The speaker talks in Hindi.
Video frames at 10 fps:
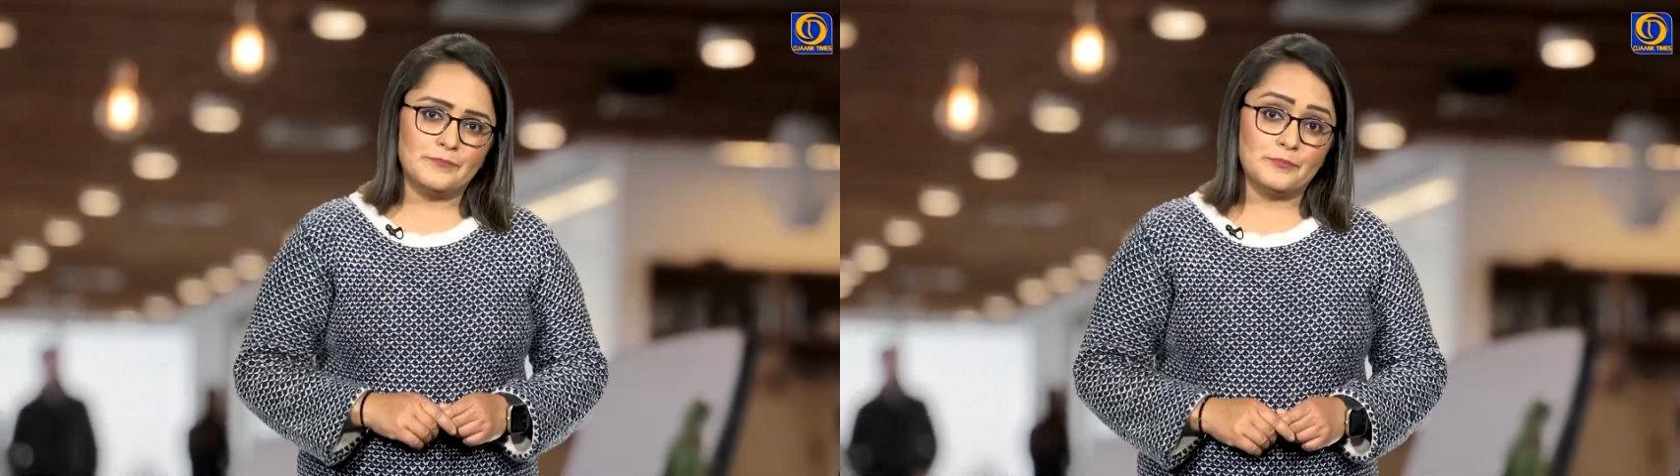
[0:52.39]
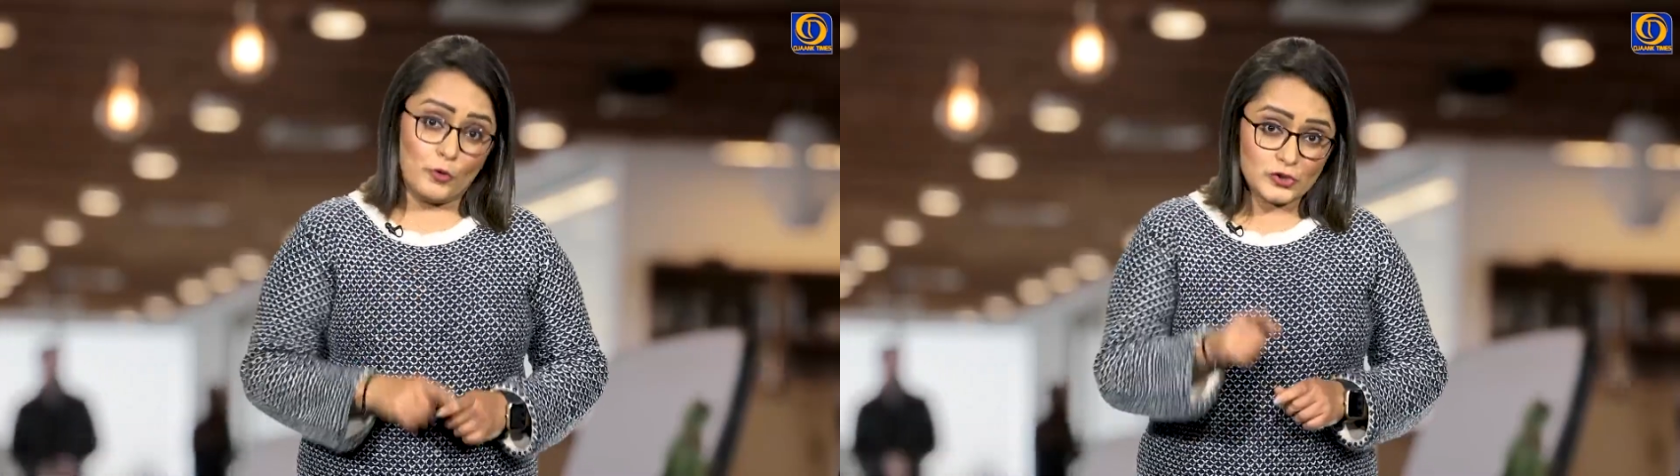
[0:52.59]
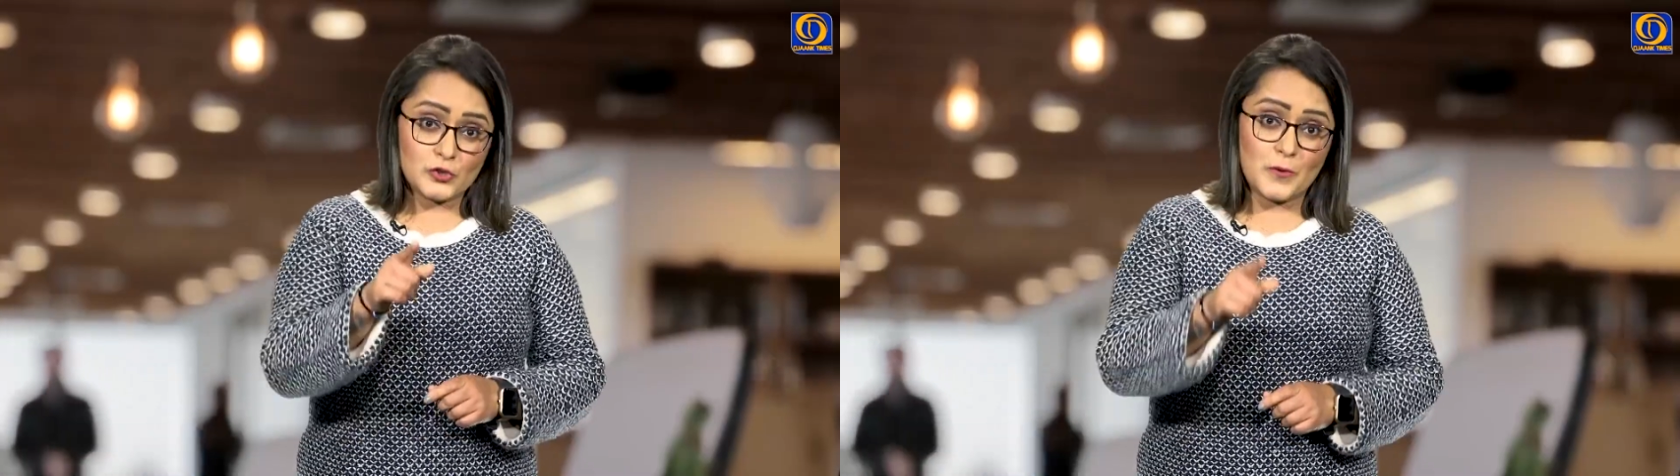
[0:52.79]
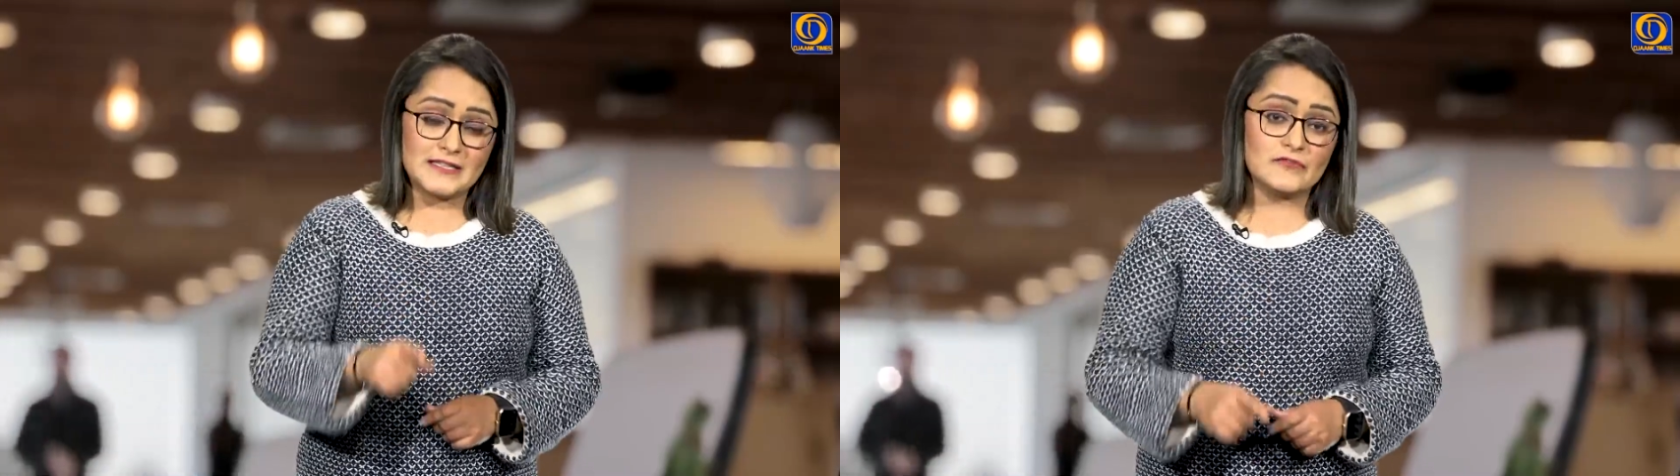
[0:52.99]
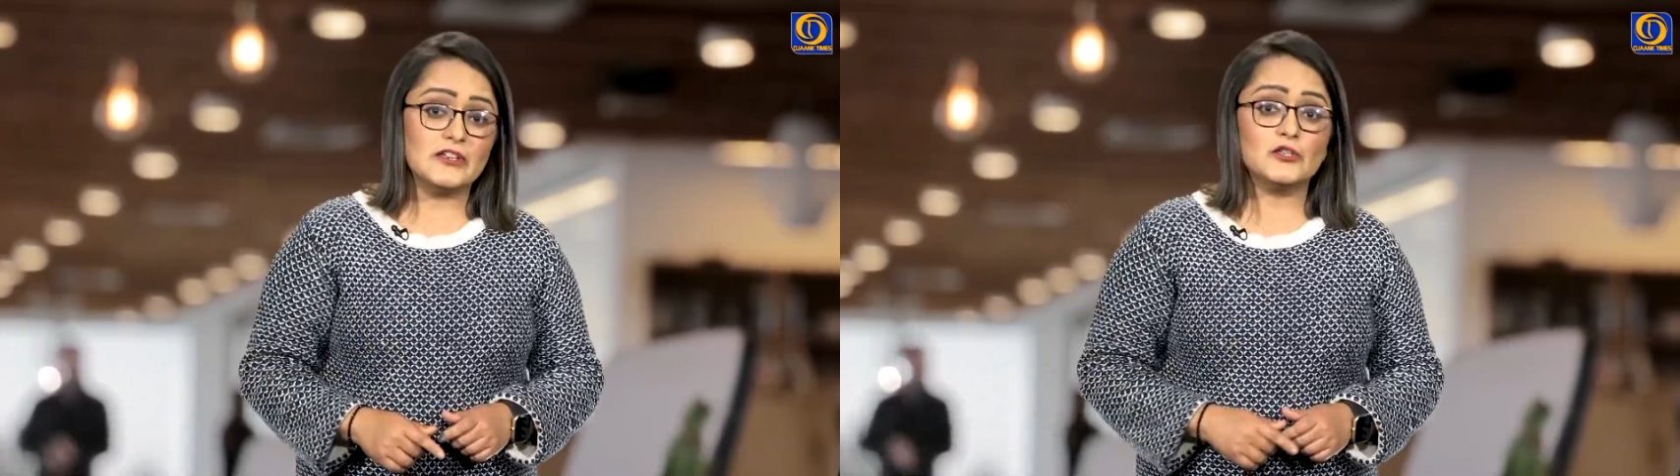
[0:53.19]
पोस्ट हुए
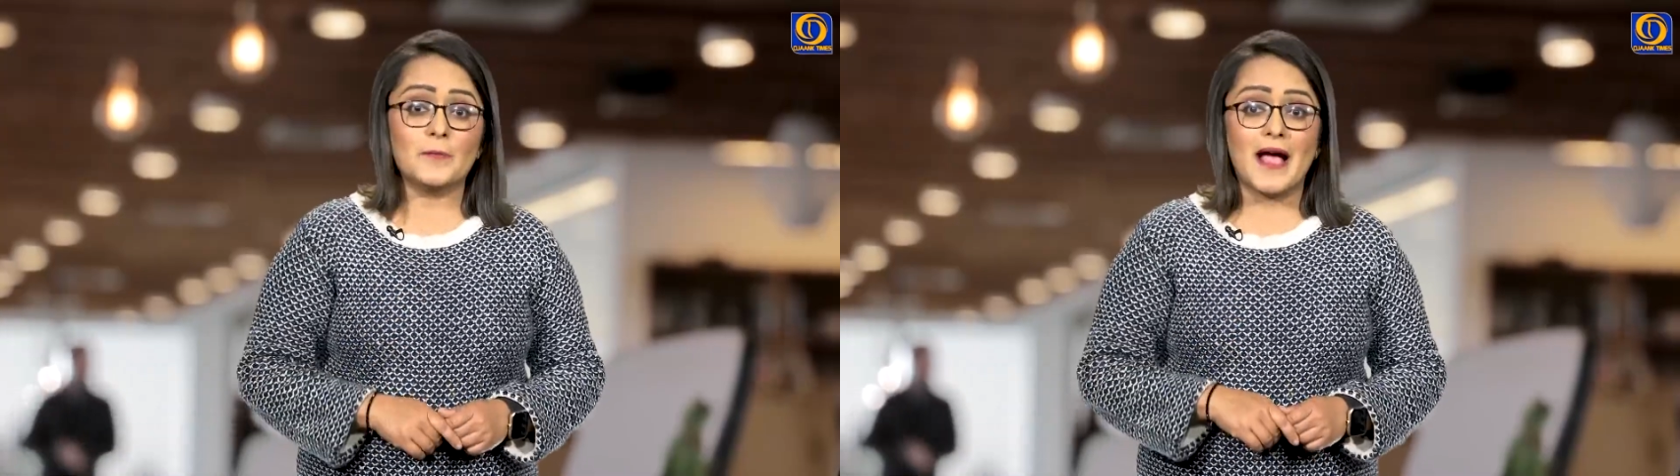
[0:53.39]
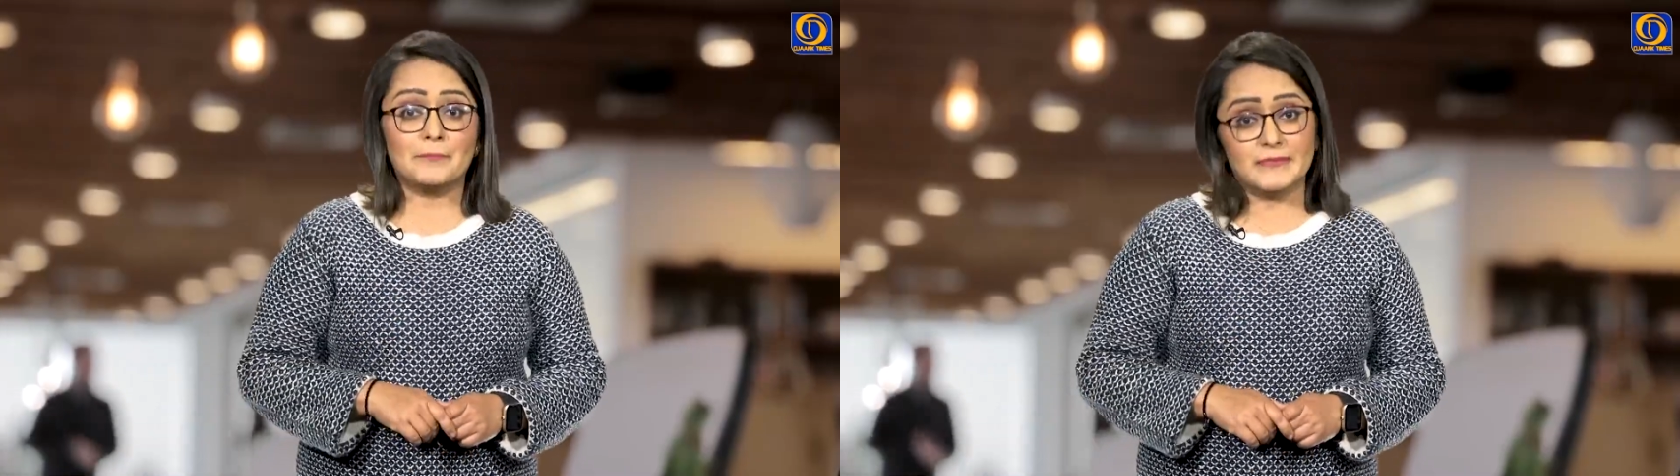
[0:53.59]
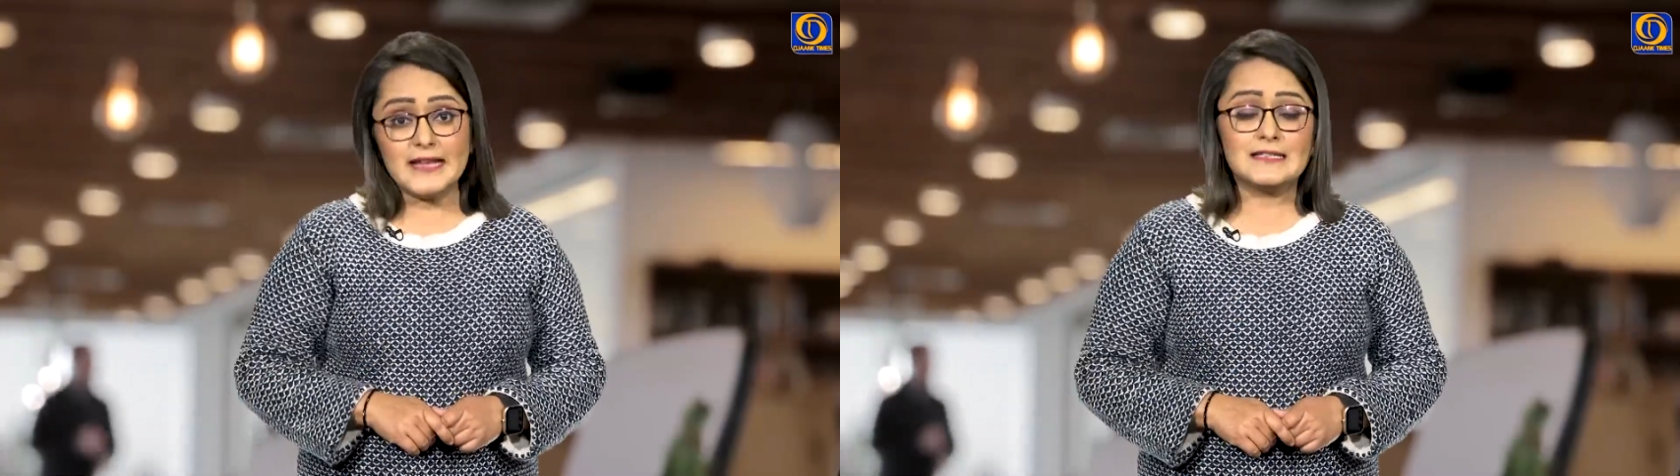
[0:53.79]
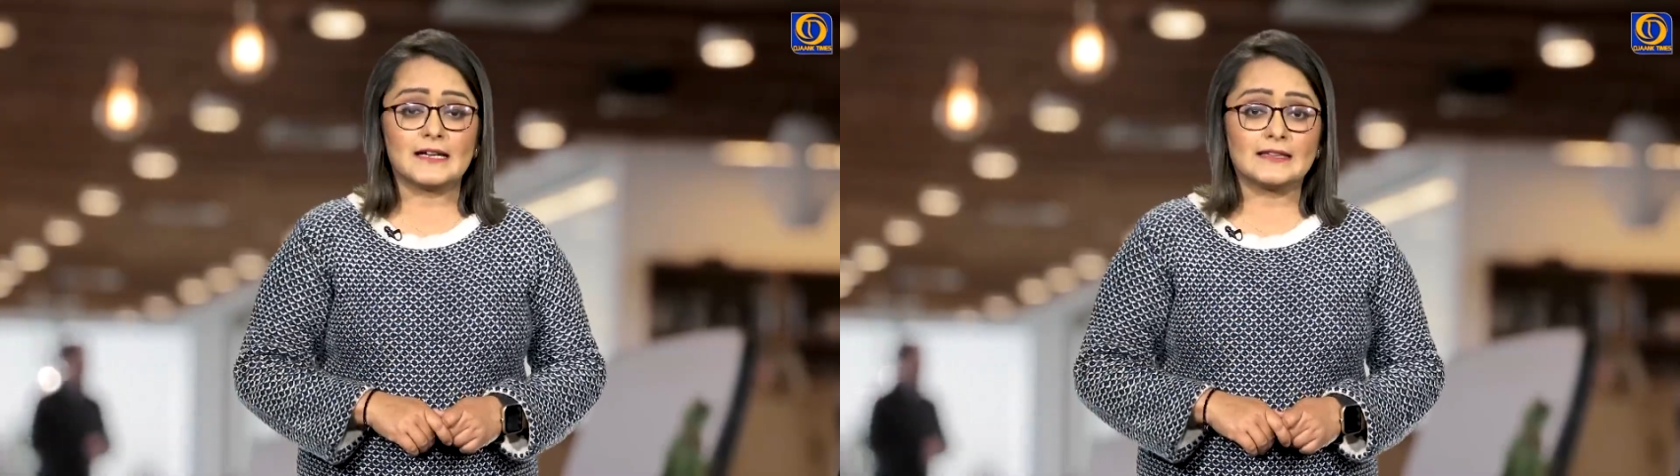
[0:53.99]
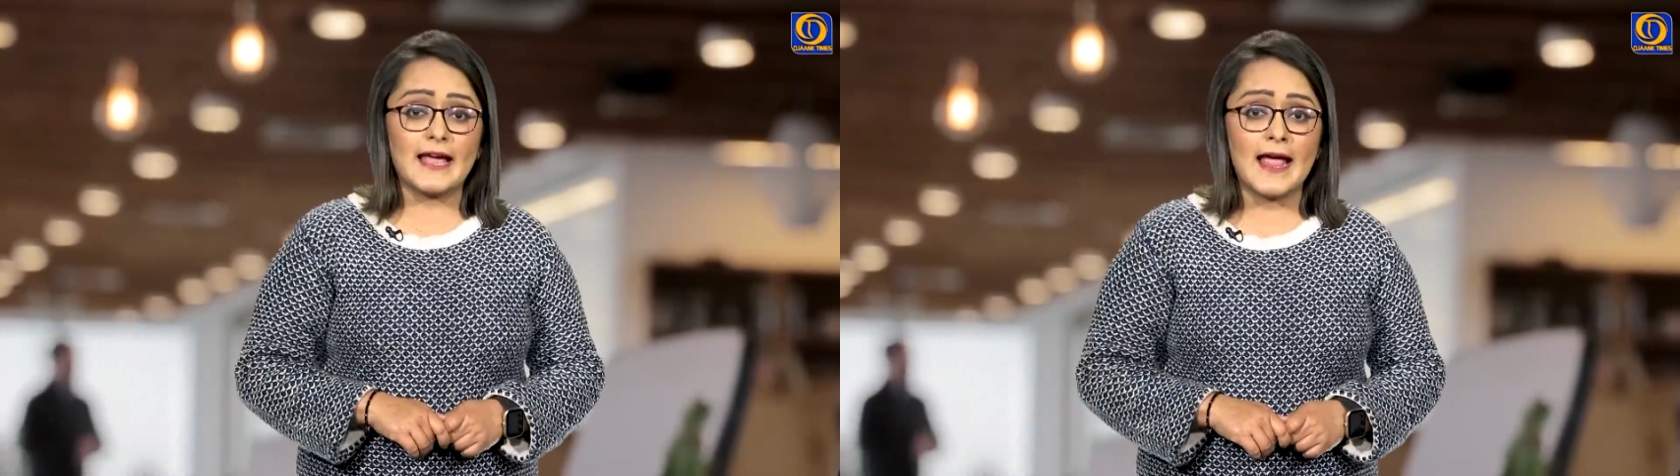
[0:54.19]
इस वीडियो में आप देख
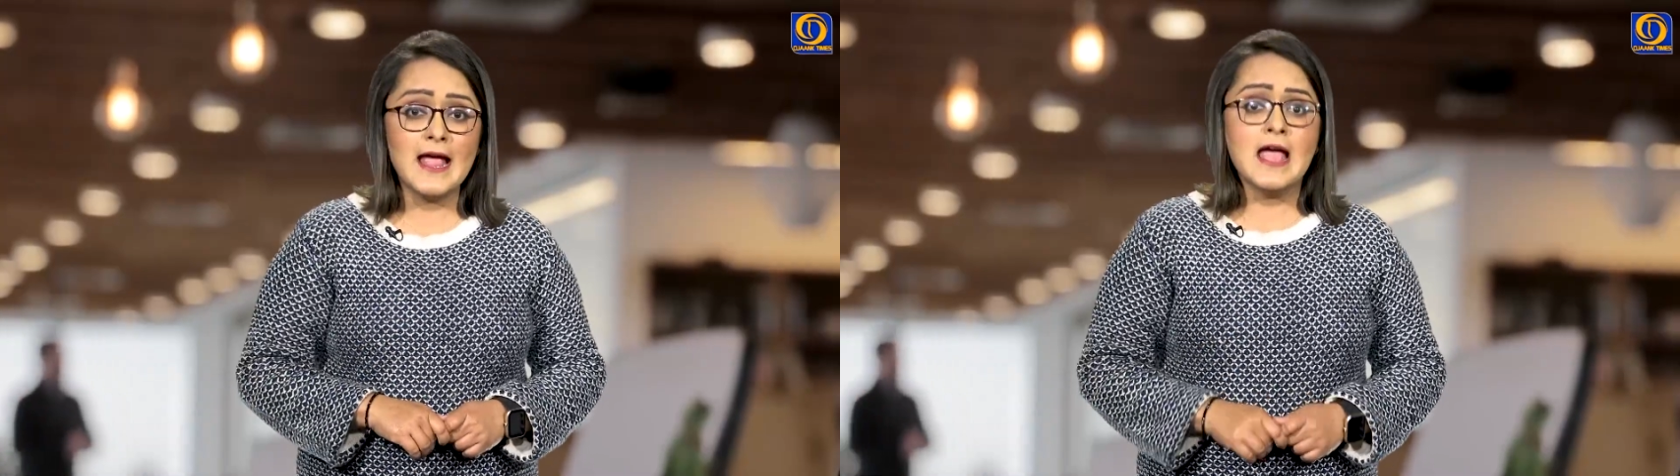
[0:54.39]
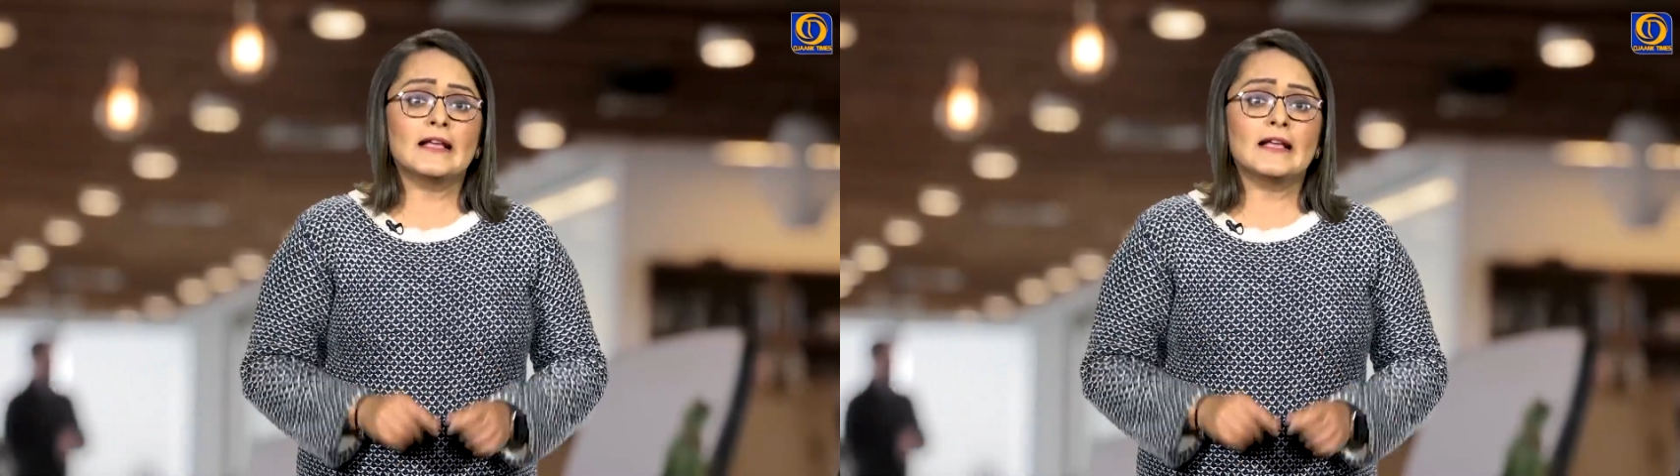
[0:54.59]
सकते हैं